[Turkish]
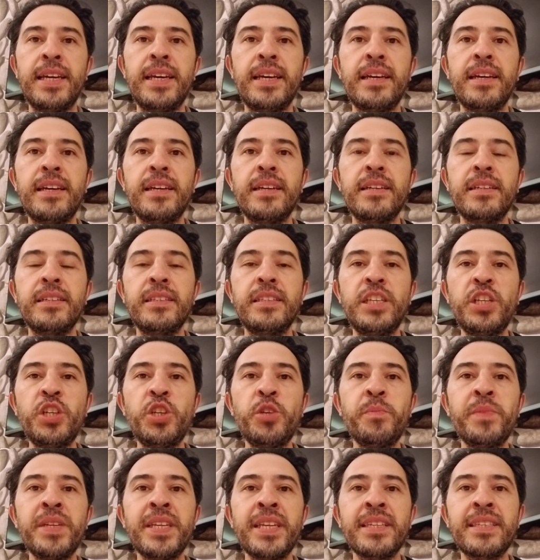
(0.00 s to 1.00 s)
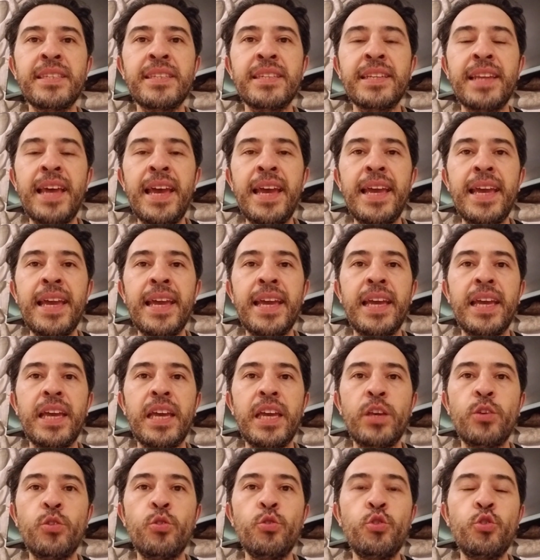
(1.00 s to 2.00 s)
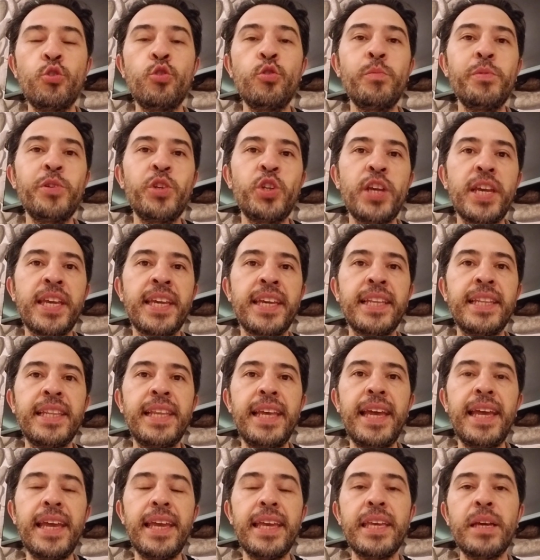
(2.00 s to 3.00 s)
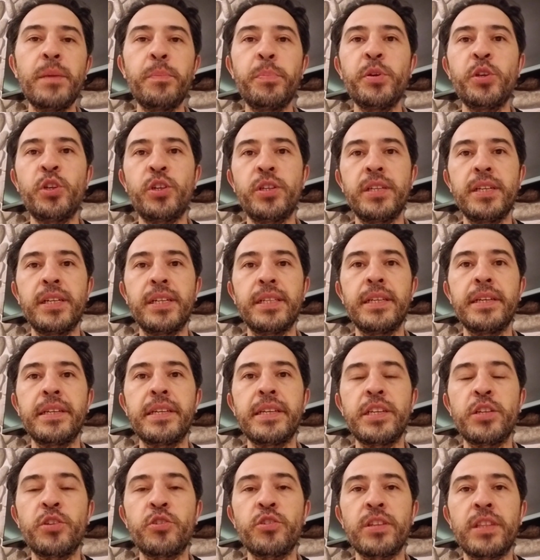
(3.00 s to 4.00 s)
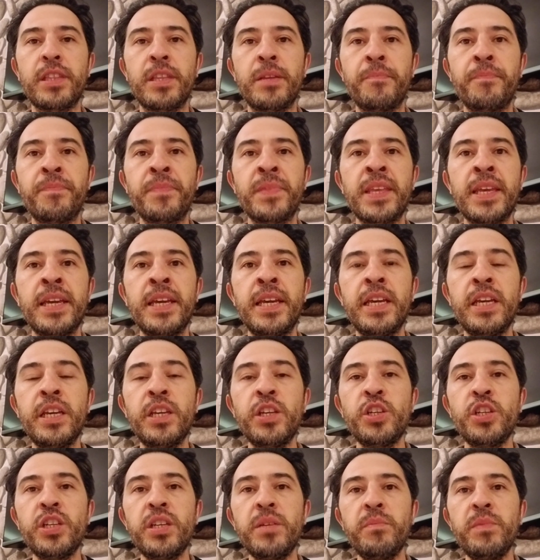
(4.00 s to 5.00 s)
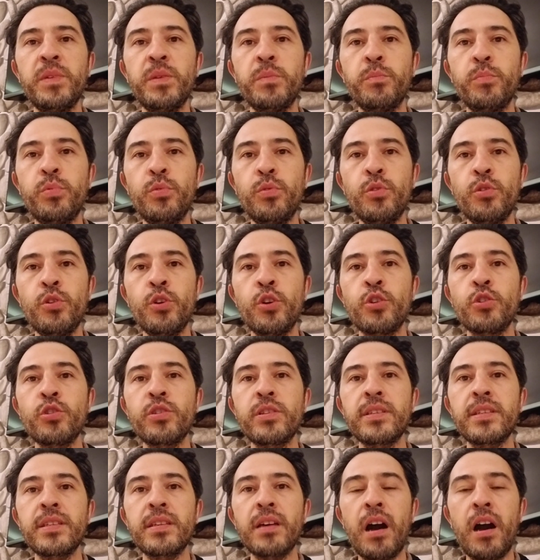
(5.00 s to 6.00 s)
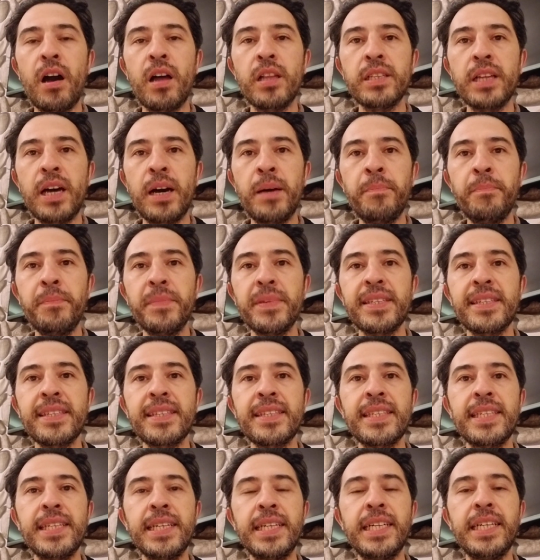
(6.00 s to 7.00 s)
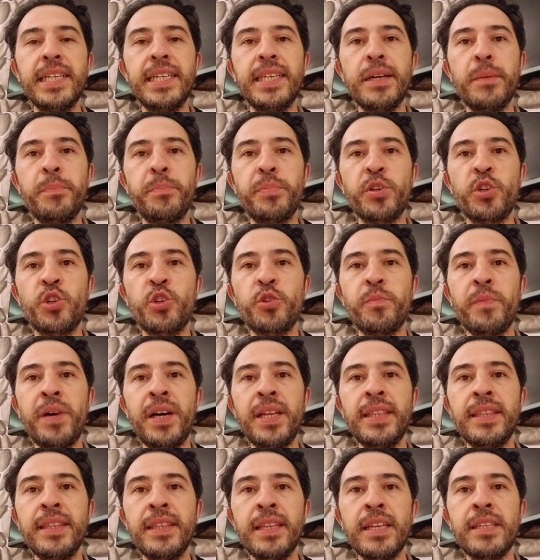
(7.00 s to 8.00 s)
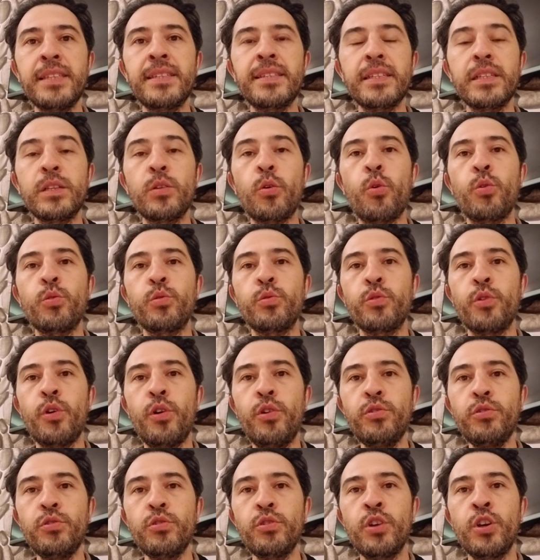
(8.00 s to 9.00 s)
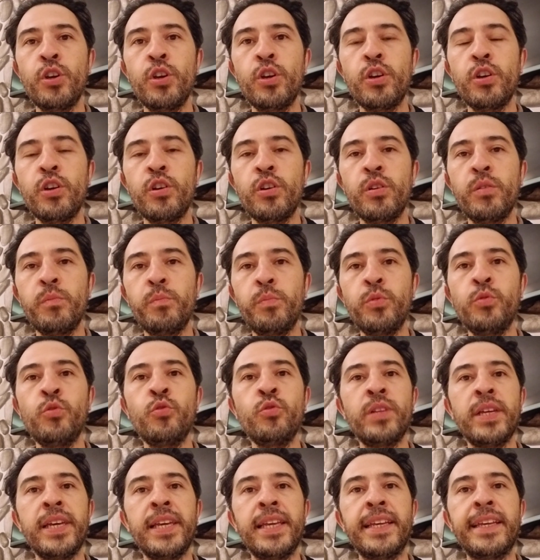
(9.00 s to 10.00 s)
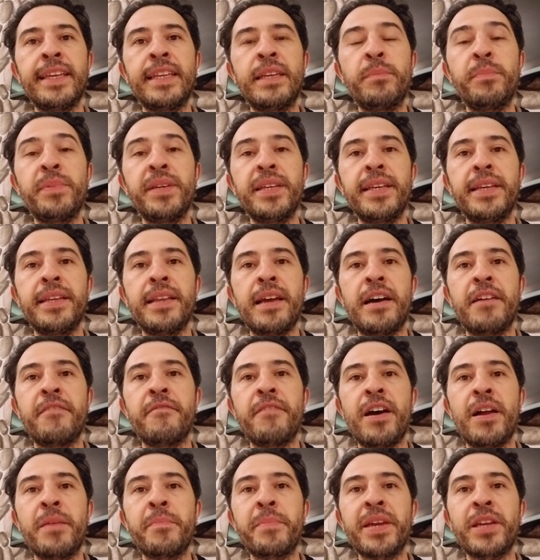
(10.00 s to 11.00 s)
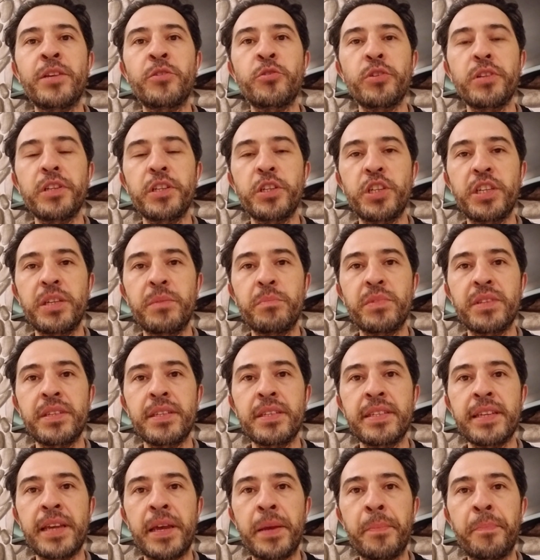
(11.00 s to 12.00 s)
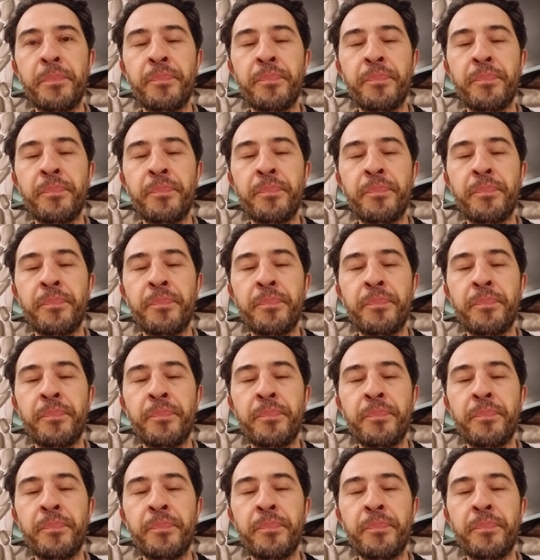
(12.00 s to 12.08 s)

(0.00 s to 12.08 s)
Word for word: e, diş minesine e, güçlü bir şekilde yapıştıkları için. Şimdi bu sağlam sıkı yapışma nasıl oluyor? bununla ilgili bilgiler vermeye çalışayım size.